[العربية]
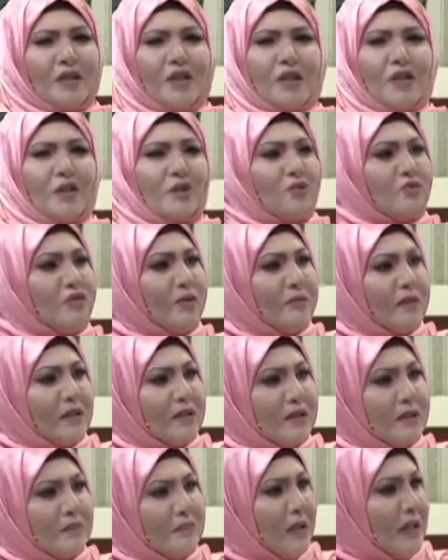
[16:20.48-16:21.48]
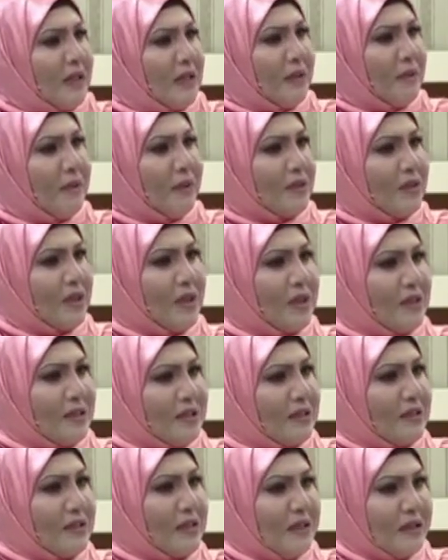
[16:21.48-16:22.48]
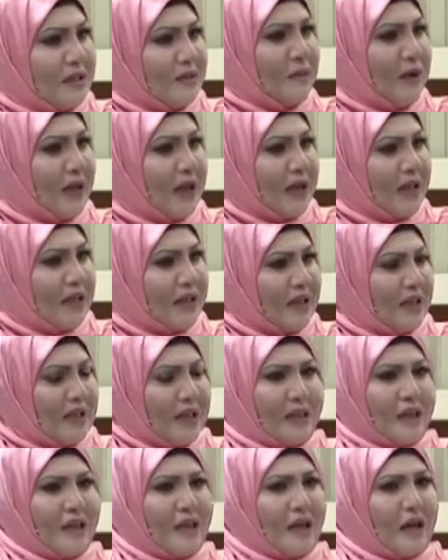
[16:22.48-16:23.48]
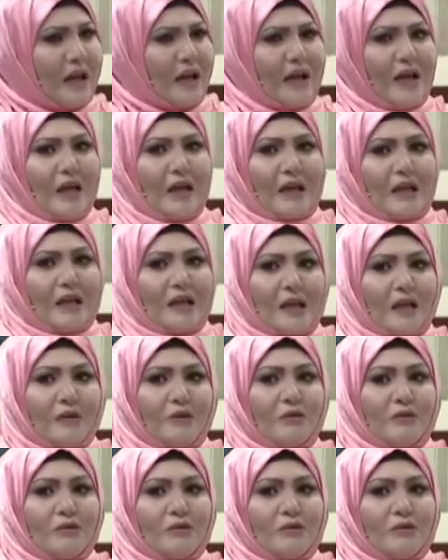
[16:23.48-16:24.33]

جمعيات وفما معناها برشا ناس تنادي بهالحكايه هذيا